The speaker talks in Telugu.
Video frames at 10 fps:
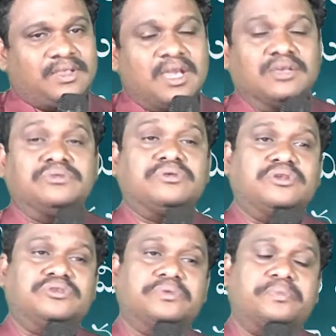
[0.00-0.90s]

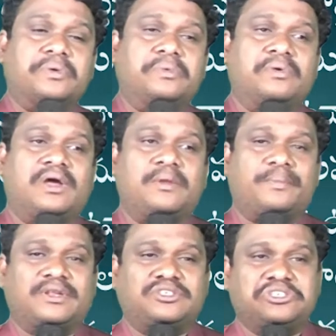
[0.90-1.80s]
యేసుక్రీస్తు ప్రభుల వారిని
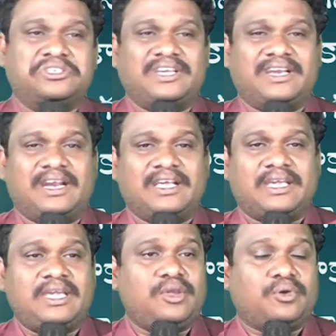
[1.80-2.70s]
పరిచయం
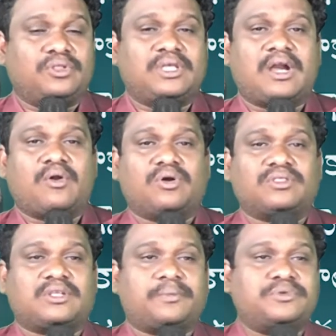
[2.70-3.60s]
చేయడానికి యోధా
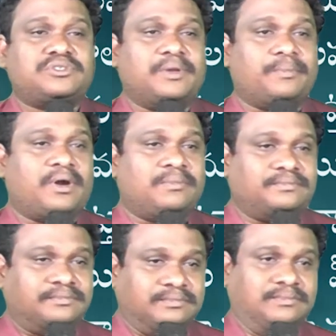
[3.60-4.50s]
గోత్రపు సింహం
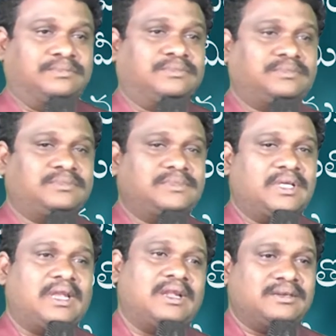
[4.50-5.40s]

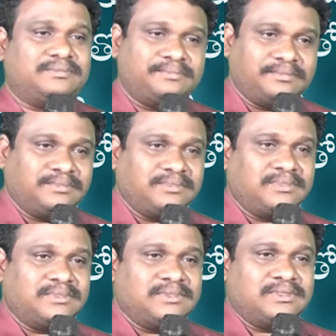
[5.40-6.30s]
అన్నాడు
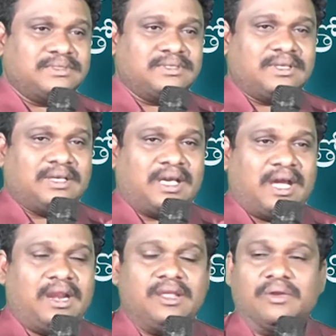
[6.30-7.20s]

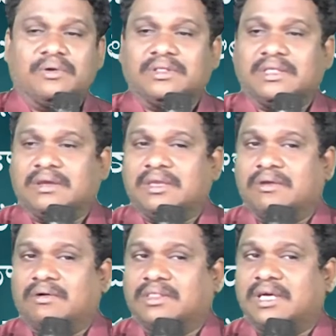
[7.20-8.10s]
అంటే యోధ
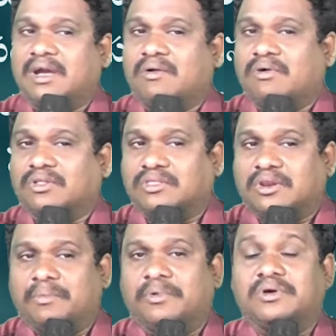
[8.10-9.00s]
యోధా
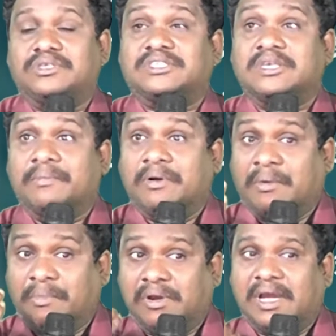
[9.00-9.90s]
గోత్రములో
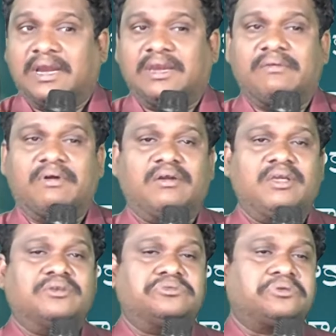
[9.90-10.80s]
సింహము లాంటి వాడు
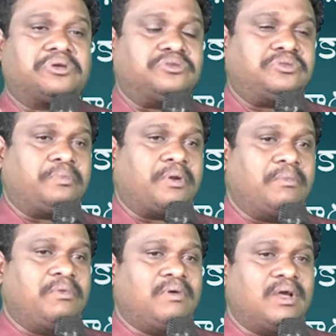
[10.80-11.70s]
యేసుక్రీస్తు
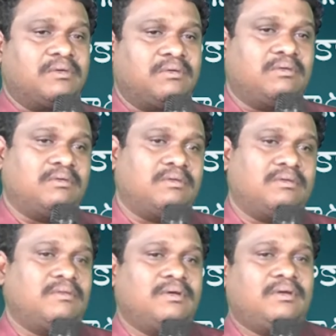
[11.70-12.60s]
ప్రభులు వారు
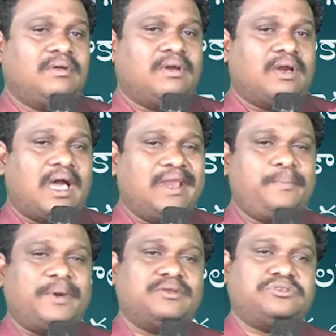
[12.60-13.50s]
అని
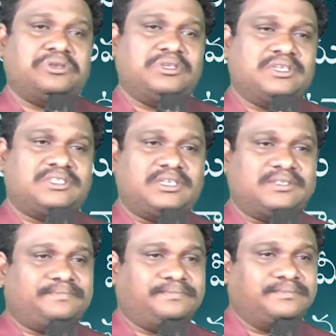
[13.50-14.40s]
పరిచయం చేశాడు